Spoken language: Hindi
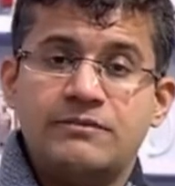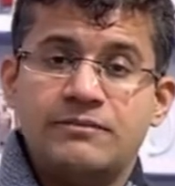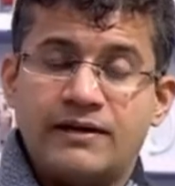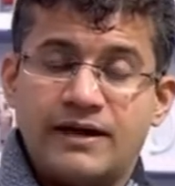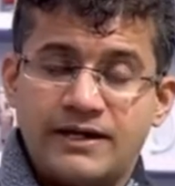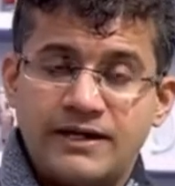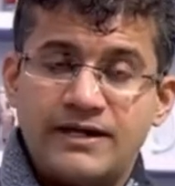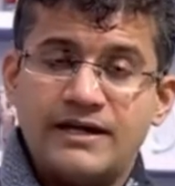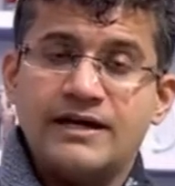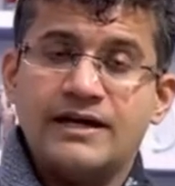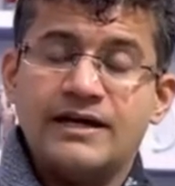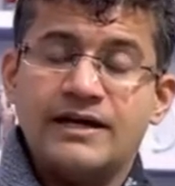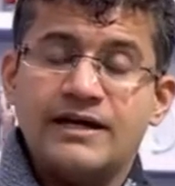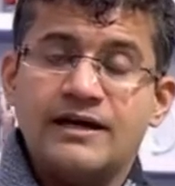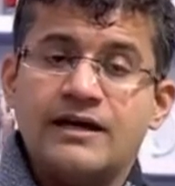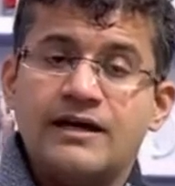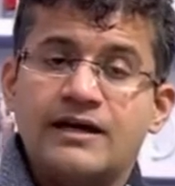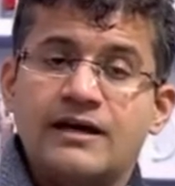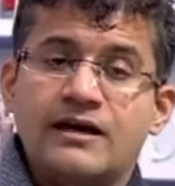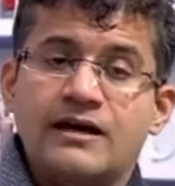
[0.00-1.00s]
बीमारियां हैं
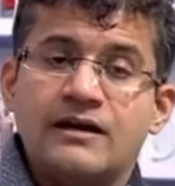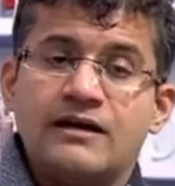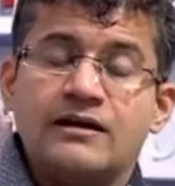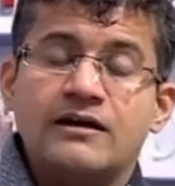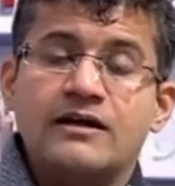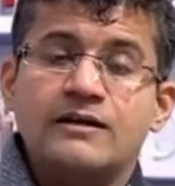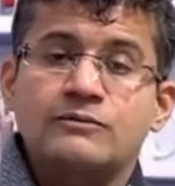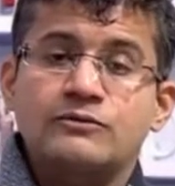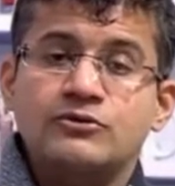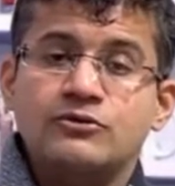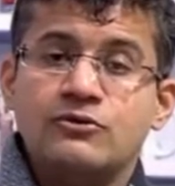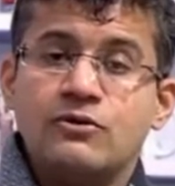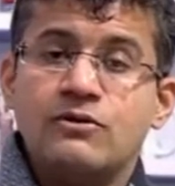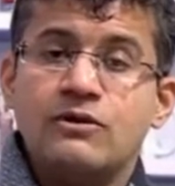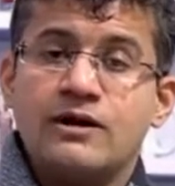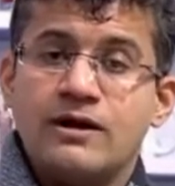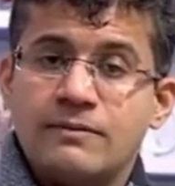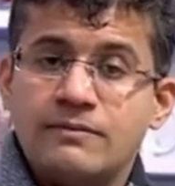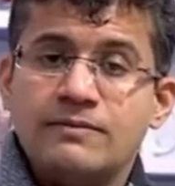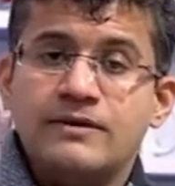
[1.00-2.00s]
अगर हम उसको
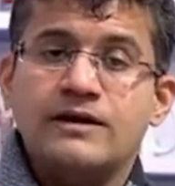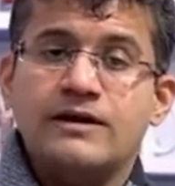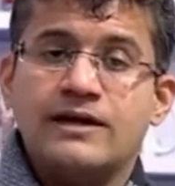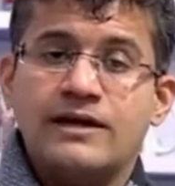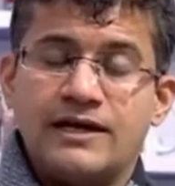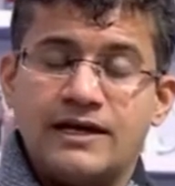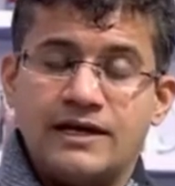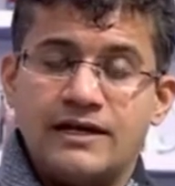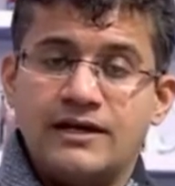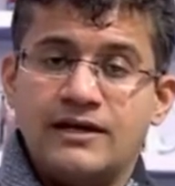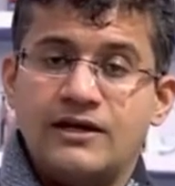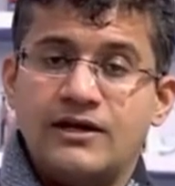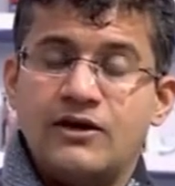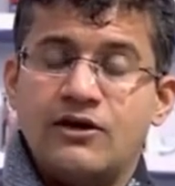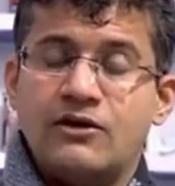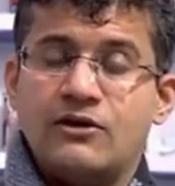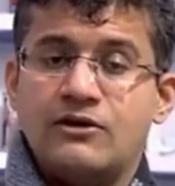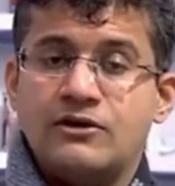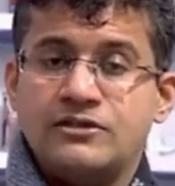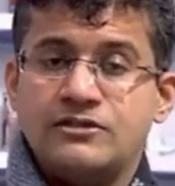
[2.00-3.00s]
कम कर लें
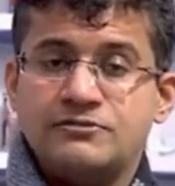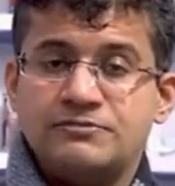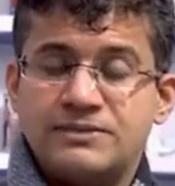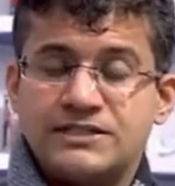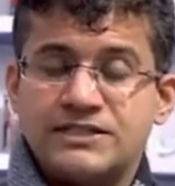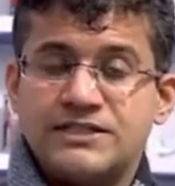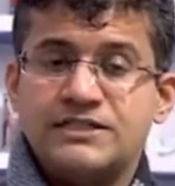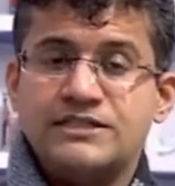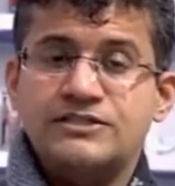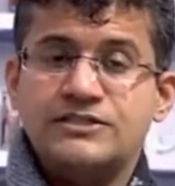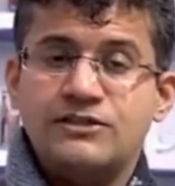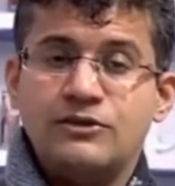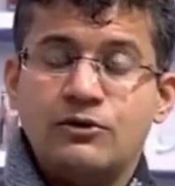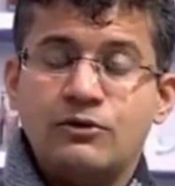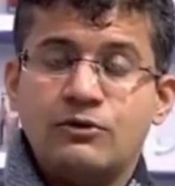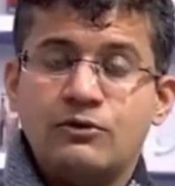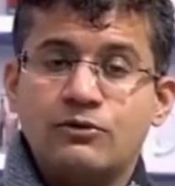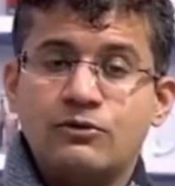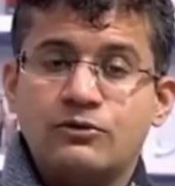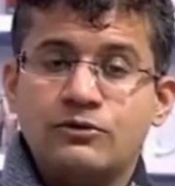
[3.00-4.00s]
और स्पेशली जिन
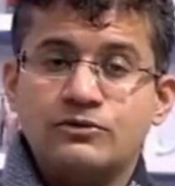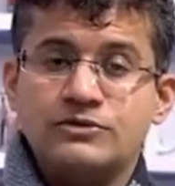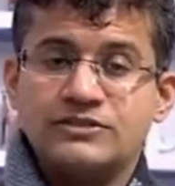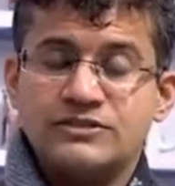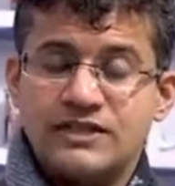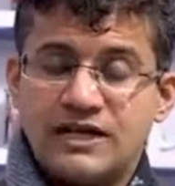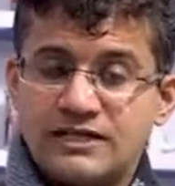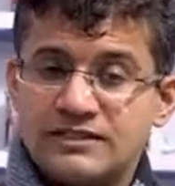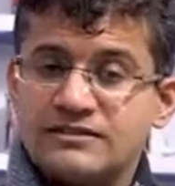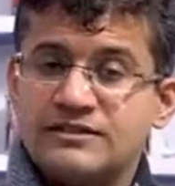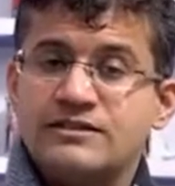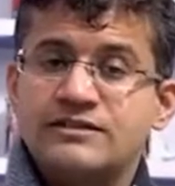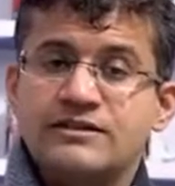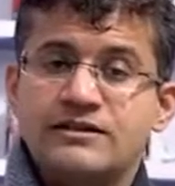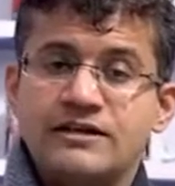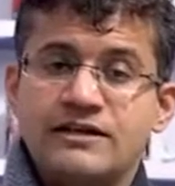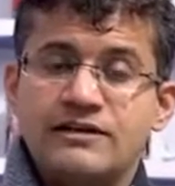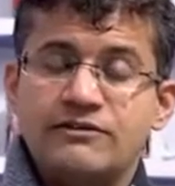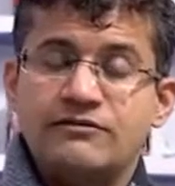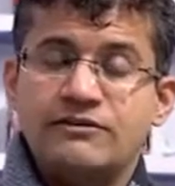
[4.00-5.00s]
लोगों को सांस की
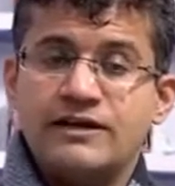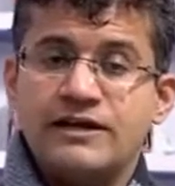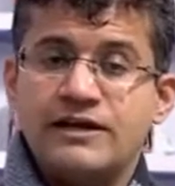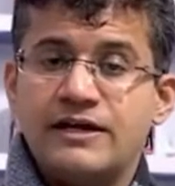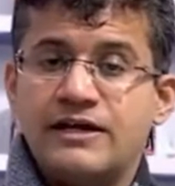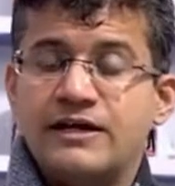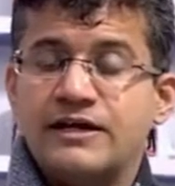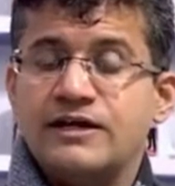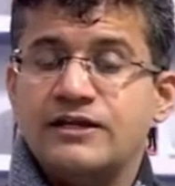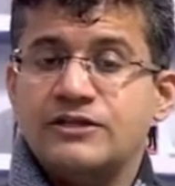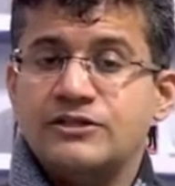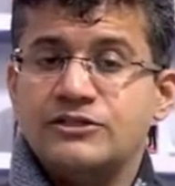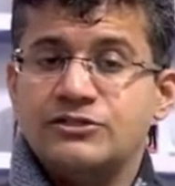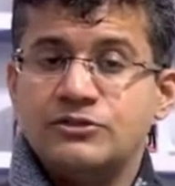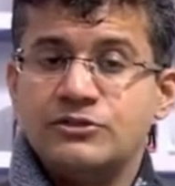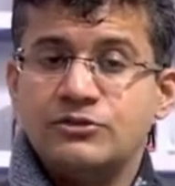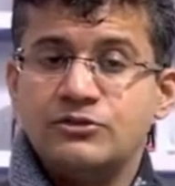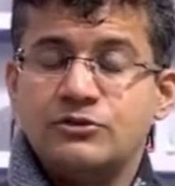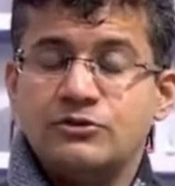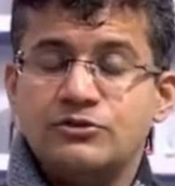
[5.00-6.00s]
तकलीफ़ है
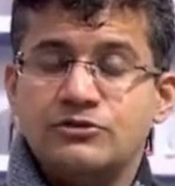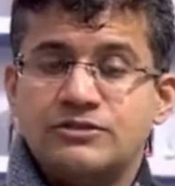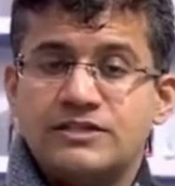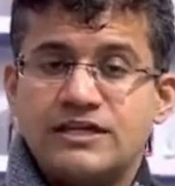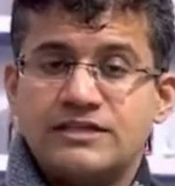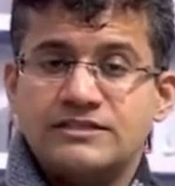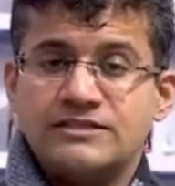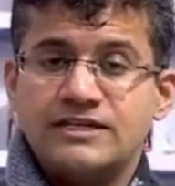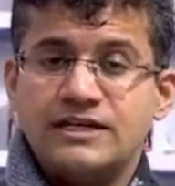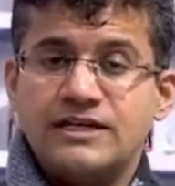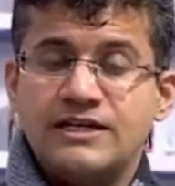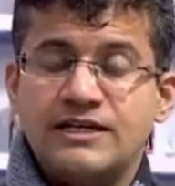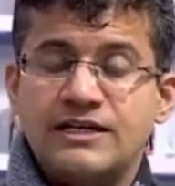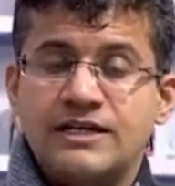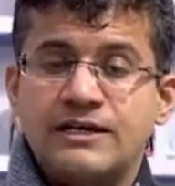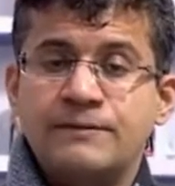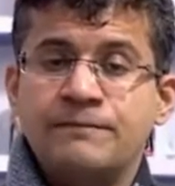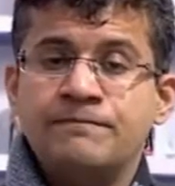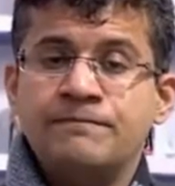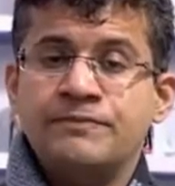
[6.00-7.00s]
जिनको सांस के लिए